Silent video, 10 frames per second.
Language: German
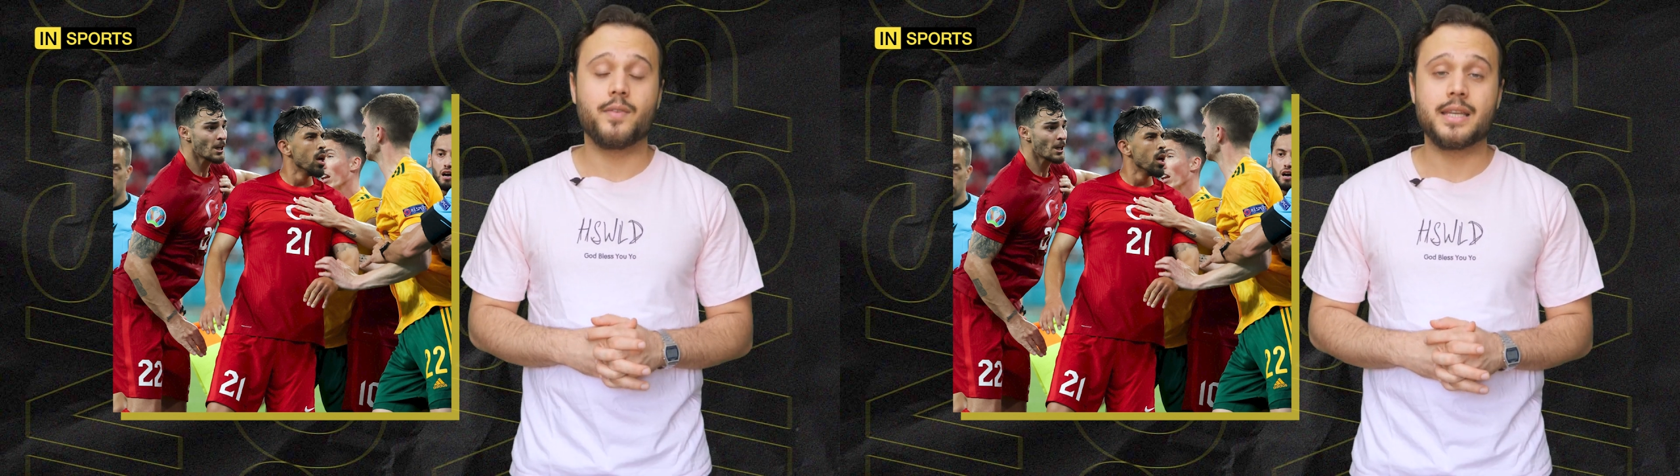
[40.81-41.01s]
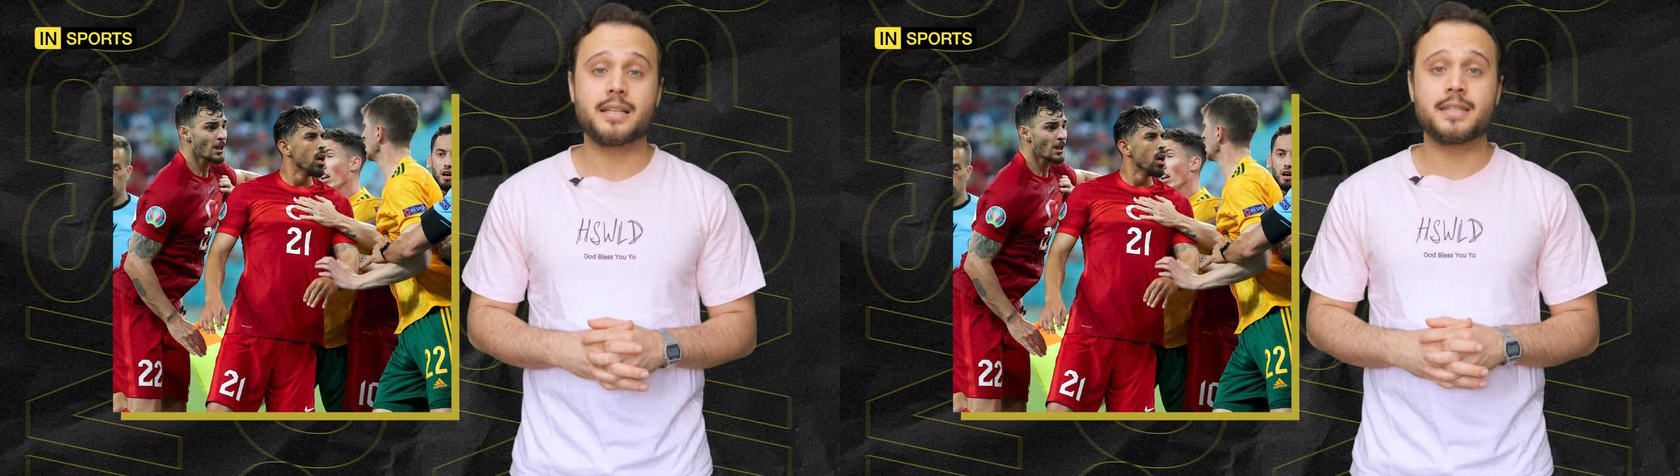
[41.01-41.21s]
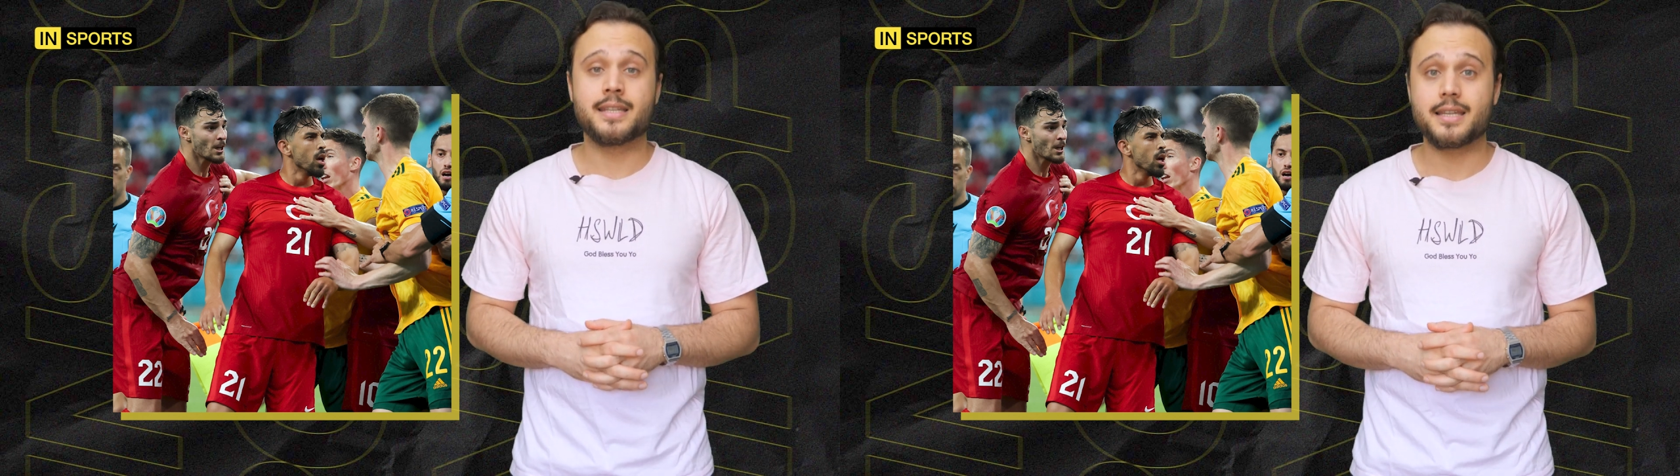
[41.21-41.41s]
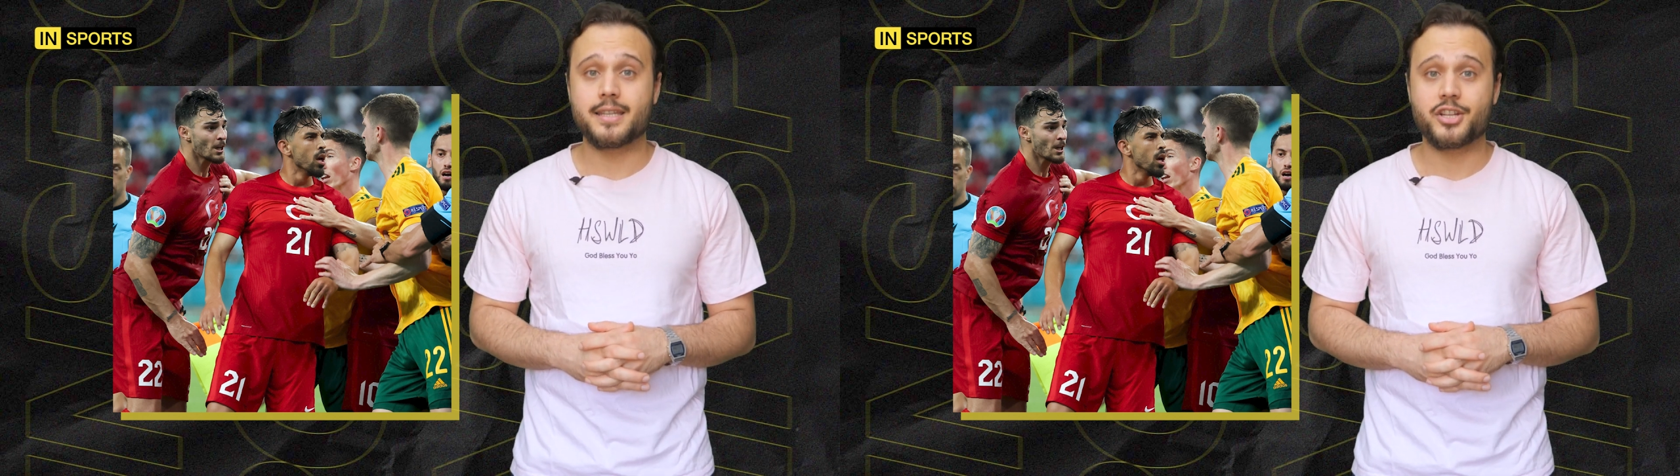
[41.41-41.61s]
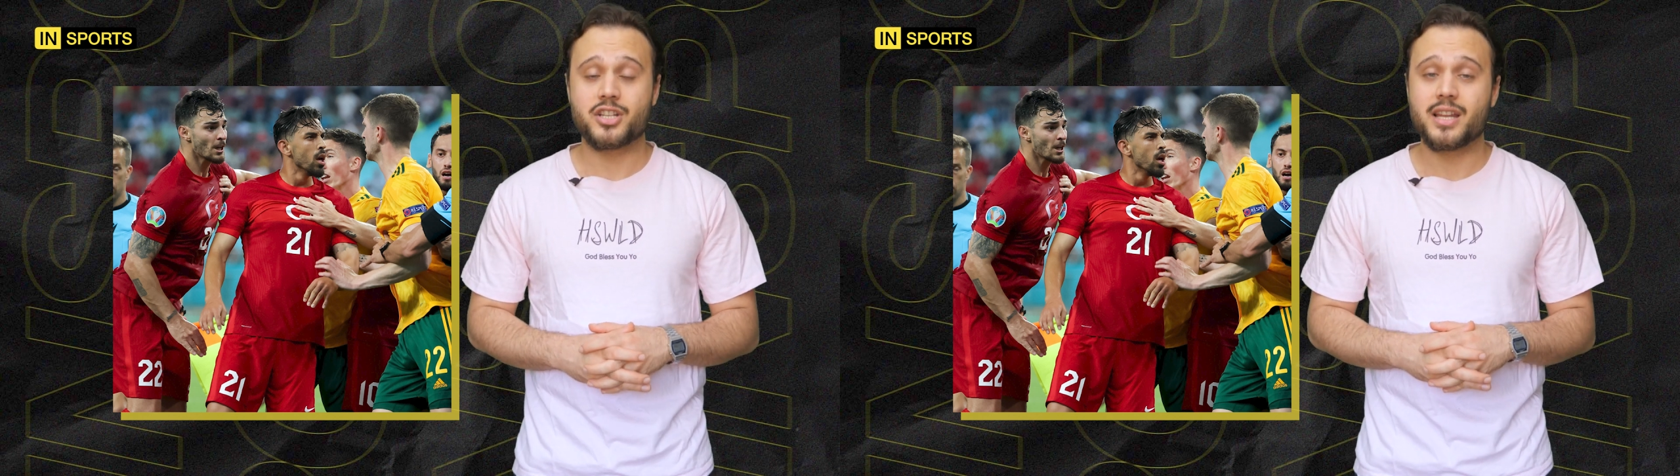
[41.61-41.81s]
wieder sehr,
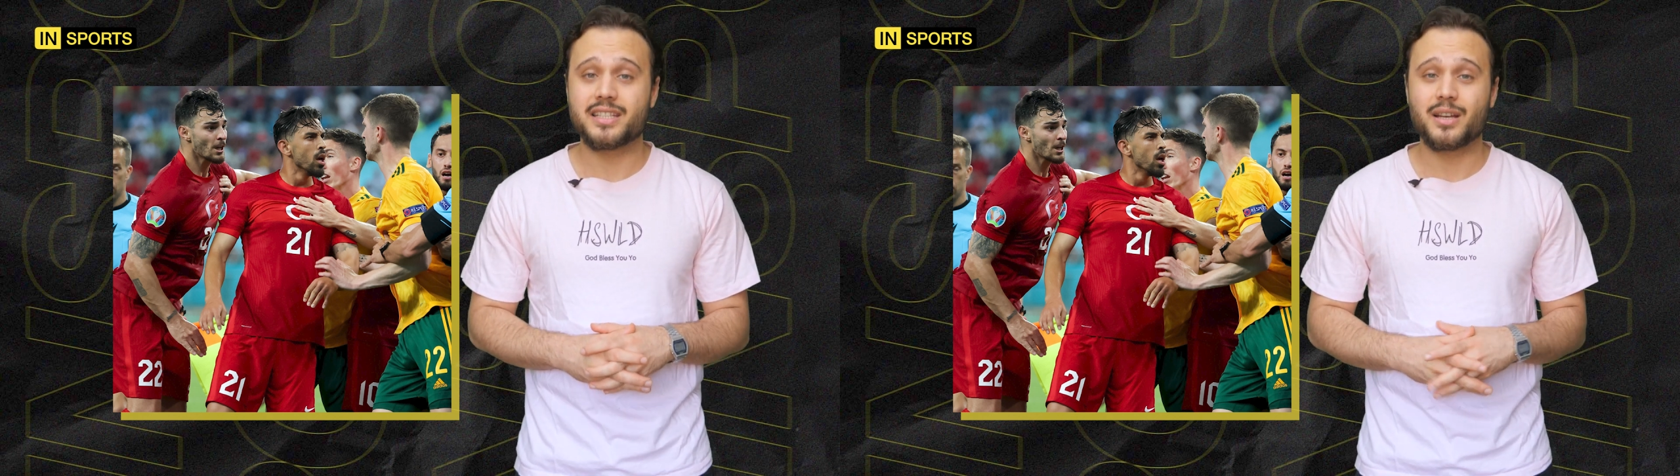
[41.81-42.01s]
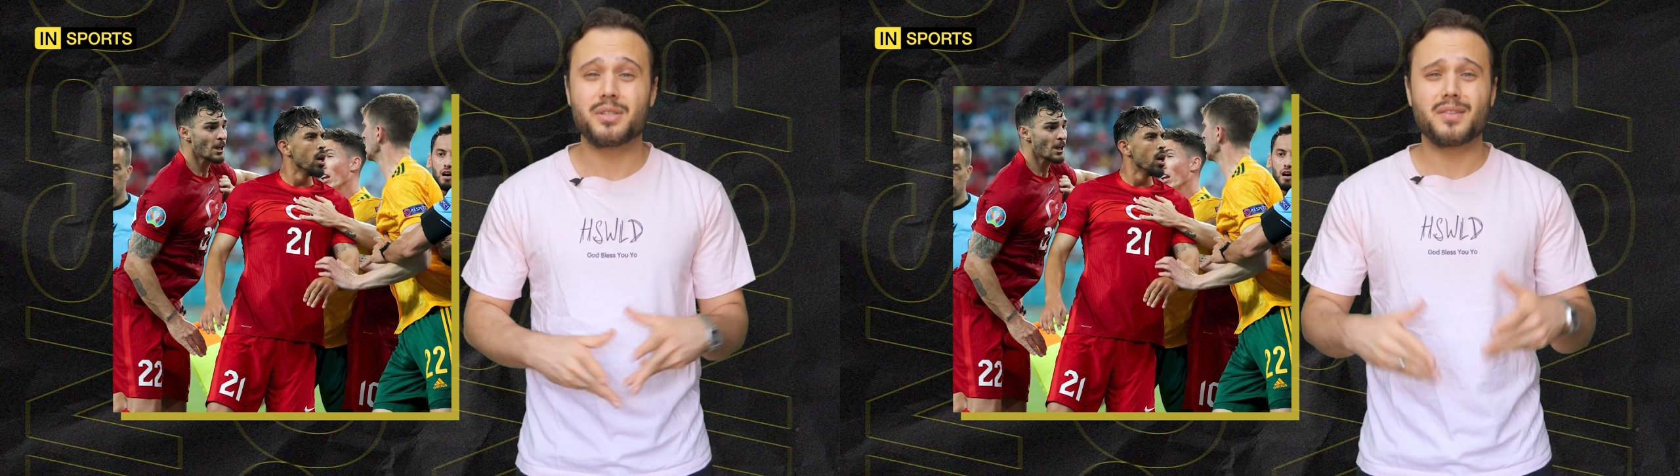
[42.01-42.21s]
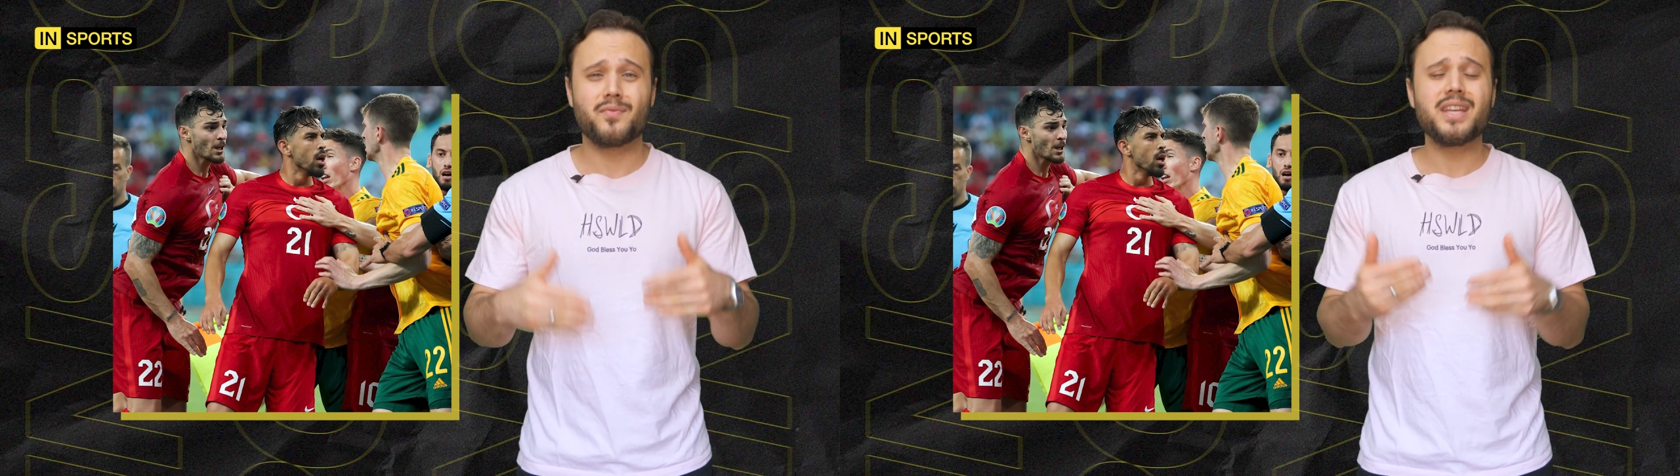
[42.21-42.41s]
sehr schlecht aus.